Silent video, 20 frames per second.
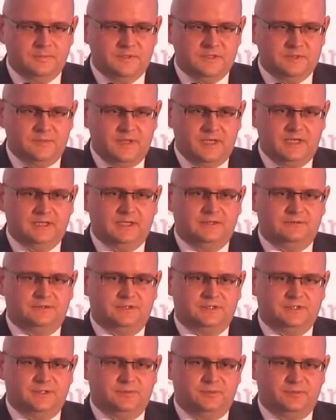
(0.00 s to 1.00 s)
zmiana
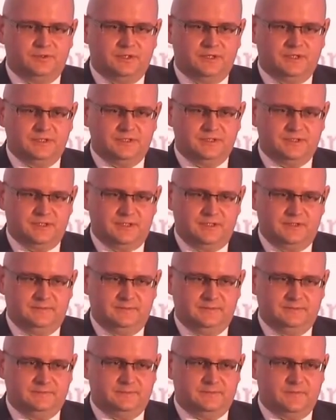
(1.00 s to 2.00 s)
właśnie podejścia
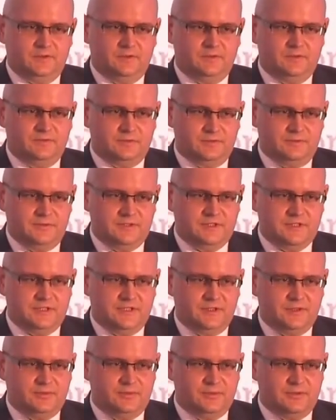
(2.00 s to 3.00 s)
do
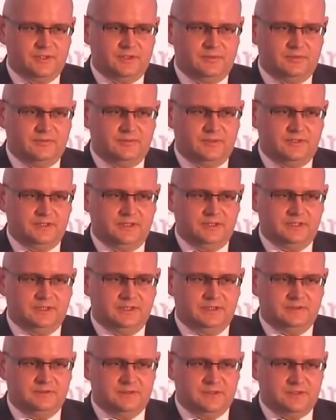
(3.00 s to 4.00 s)
wytwarzania oprogramowania
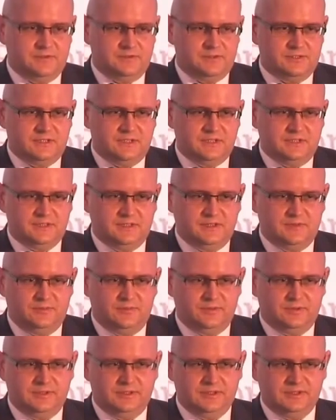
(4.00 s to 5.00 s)
i do zarządzania całym
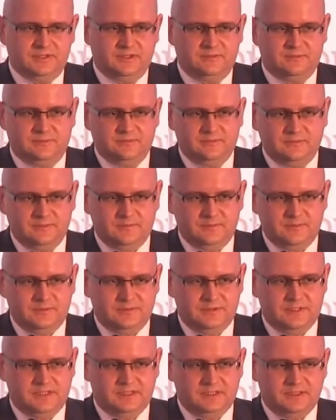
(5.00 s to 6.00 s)
projektem
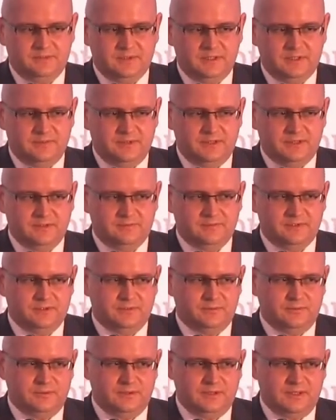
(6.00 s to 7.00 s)
ostatnim elementem
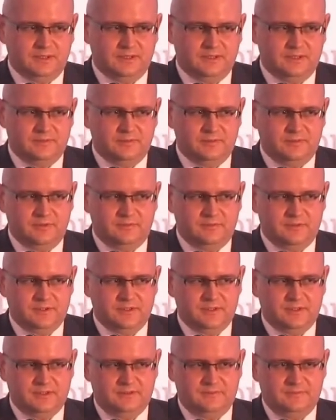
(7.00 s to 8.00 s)
tej układanki była
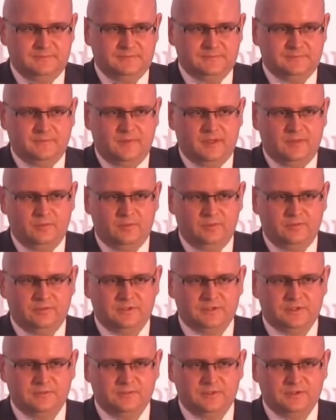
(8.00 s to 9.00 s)
właśnie, było
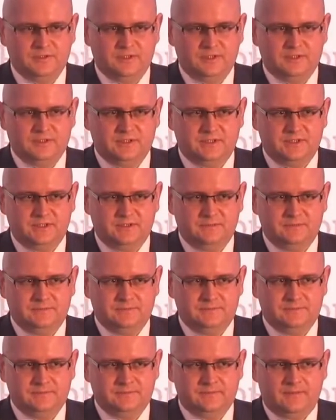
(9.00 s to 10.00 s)
właśnie przyjęcie e,
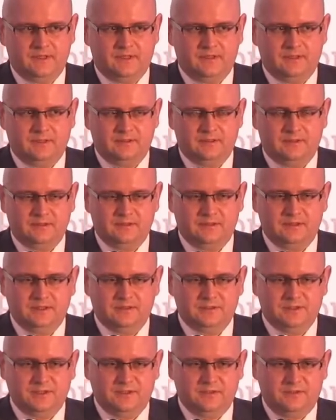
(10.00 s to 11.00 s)

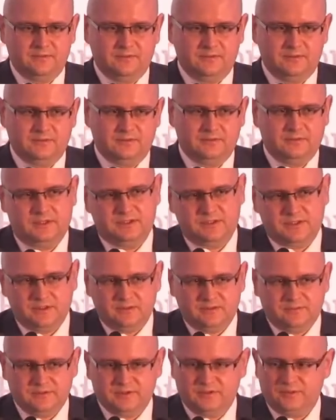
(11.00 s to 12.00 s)
agile'o, e,
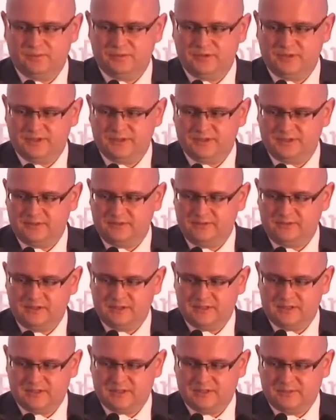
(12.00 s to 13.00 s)
agile'owego podejścia do
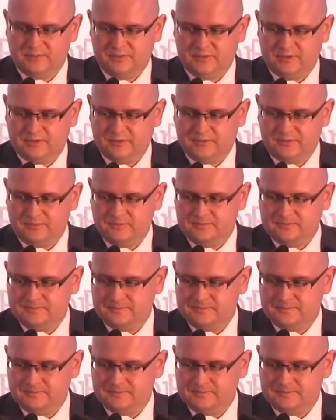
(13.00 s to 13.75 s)
realizacji projektu.